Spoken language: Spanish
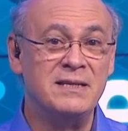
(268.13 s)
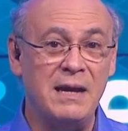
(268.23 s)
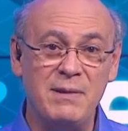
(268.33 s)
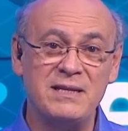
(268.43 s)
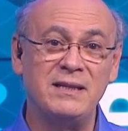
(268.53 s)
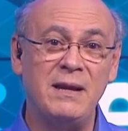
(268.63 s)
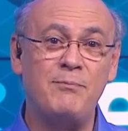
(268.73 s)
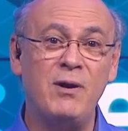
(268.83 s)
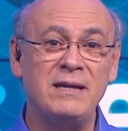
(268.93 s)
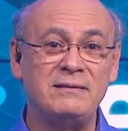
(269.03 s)
Seis meses
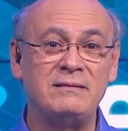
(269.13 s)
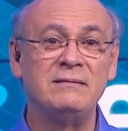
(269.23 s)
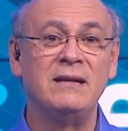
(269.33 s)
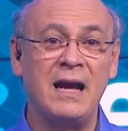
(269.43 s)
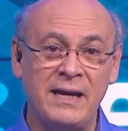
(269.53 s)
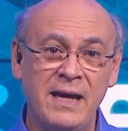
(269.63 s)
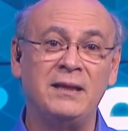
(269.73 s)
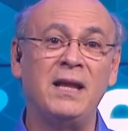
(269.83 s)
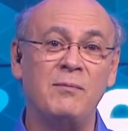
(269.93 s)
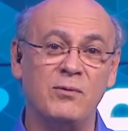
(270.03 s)
después, aquí
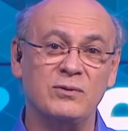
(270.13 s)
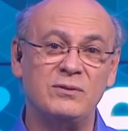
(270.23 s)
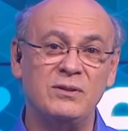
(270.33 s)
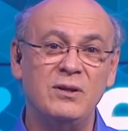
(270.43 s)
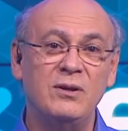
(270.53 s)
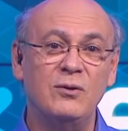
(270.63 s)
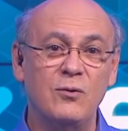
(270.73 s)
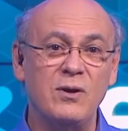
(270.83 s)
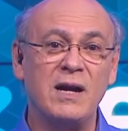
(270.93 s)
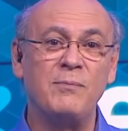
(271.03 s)
estamos.
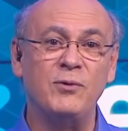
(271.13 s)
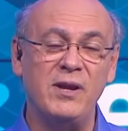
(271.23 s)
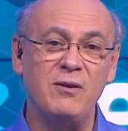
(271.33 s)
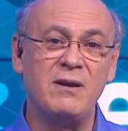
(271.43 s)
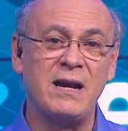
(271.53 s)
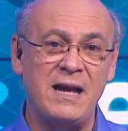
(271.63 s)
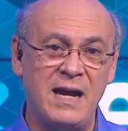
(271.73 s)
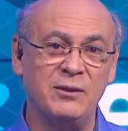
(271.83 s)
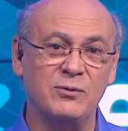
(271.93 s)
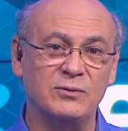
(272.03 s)
Nunca pudieron
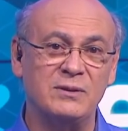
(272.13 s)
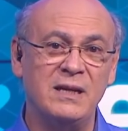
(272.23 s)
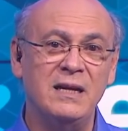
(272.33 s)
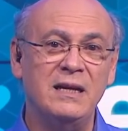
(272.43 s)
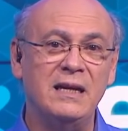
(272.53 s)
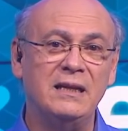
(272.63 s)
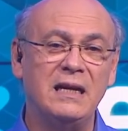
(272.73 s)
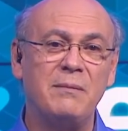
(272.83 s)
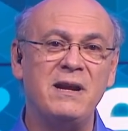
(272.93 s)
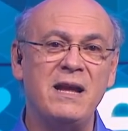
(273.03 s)
callarnos y
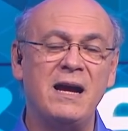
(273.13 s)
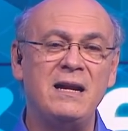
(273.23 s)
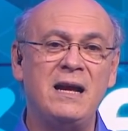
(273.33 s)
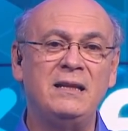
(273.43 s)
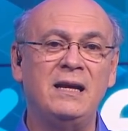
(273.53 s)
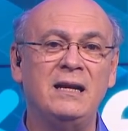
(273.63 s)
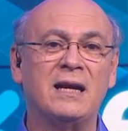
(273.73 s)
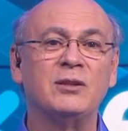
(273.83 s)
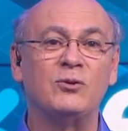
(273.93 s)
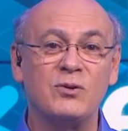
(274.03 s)
desde la mañana del
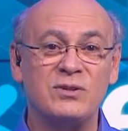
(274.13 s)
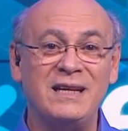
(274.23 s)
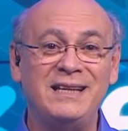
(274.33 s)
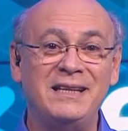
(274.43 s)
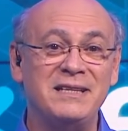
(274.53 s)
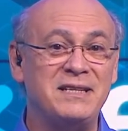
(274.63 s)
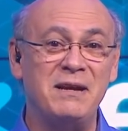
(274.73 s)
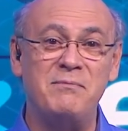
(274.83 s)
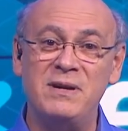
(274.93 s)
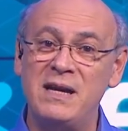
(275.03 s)
14 de
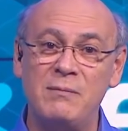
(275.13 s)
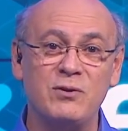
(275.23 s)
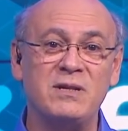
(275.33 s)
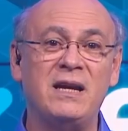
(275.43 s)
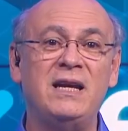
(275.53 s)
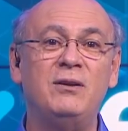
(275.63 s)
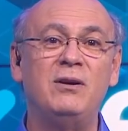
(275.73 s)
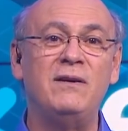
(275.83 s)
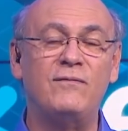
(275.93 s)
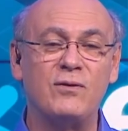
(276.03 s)
diciembre hemos
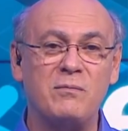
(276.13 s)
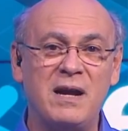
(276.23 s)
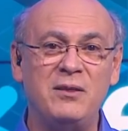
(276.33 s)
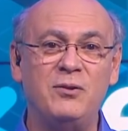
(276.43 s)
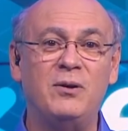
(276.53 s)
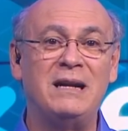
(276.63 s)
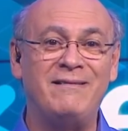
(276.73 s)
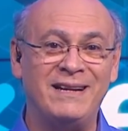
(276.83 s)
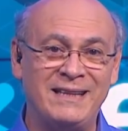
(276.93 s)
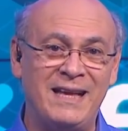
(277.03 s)
seguido informando
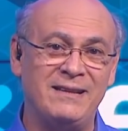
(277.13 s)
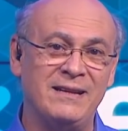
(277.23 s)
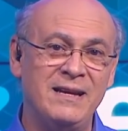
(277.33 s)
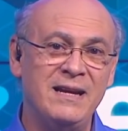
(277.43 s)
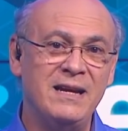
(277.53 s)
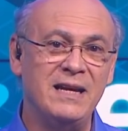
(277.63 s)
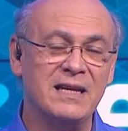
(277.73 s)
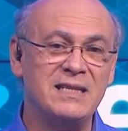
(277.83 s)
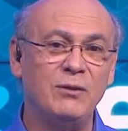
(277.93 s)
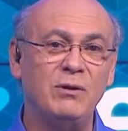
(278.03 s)
la verdad
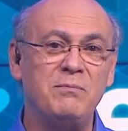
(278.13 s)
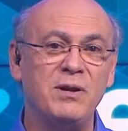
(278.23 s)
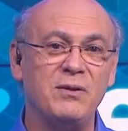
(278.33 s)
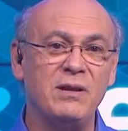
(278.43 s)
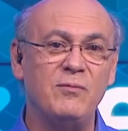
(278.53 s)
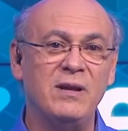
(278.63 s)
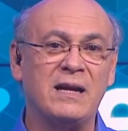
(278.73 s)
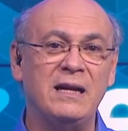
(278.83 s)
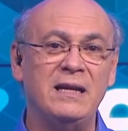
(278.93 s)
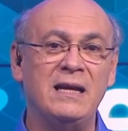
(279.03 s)
y haciendo el periodismo
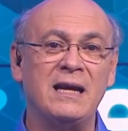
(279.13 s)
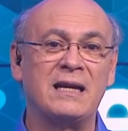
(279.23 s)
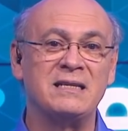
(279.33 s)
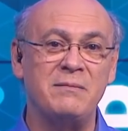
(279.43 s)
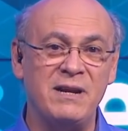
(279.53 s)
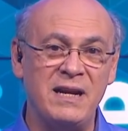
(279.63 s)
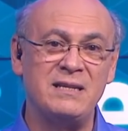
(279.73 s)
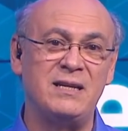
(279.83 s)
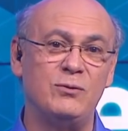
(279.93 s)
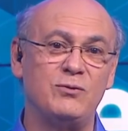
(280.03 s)
de calidad que se
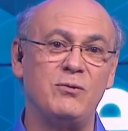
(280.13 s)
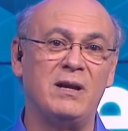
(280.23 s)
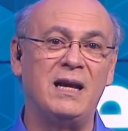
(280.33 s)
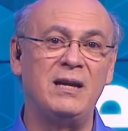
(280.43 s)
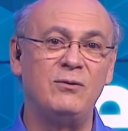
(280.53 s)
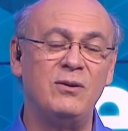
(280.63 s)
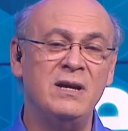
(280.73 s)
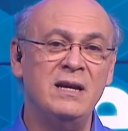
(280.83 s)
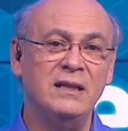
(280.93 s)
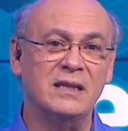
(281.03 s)
merecen los ciudadanos,
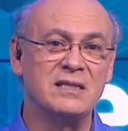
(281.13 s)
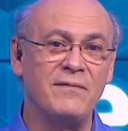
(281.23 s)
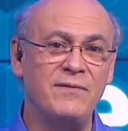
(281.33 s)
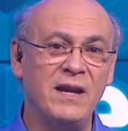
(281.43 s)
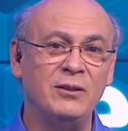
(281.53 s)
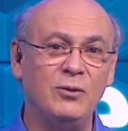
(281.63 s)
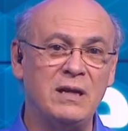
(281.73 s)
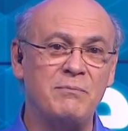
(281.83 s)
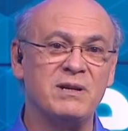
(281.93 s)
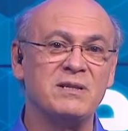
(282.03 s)
desafiando
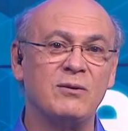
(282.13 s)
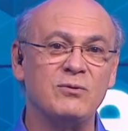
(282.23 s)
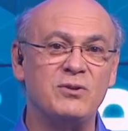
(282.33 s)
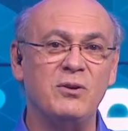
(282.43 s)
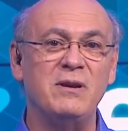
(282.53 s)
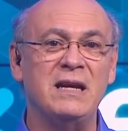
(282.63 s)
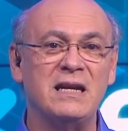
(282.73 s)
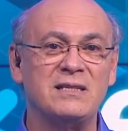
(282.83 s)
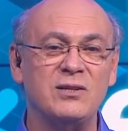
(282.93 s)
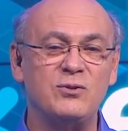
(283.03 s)
la persecución y
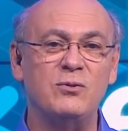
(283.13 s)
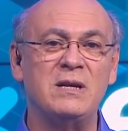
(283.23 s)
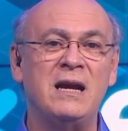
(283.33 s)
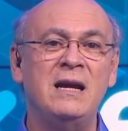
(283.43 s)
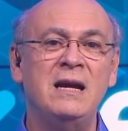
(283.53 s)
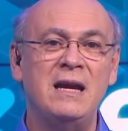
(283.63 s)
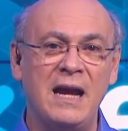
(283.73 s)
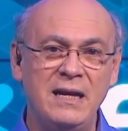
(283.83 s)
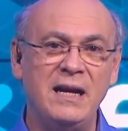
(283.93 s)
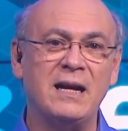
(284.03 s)
la censura
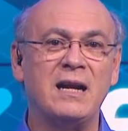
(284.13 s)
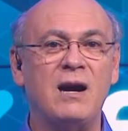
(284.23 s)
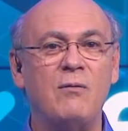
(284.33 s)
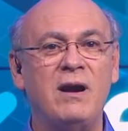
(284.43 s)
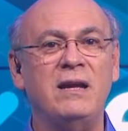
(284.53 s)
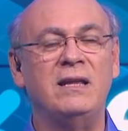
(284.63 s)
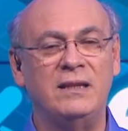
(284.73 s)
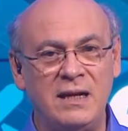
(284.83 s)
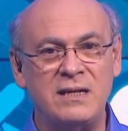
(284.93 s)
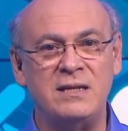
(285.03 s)
en Nicaragua y
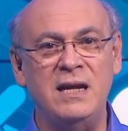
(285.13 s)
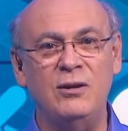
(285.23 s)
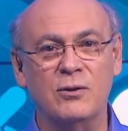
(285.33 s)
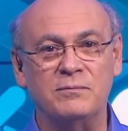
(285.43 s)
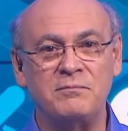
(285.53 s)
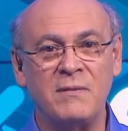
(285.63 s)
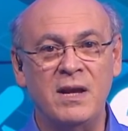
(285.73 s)
desde el exilio.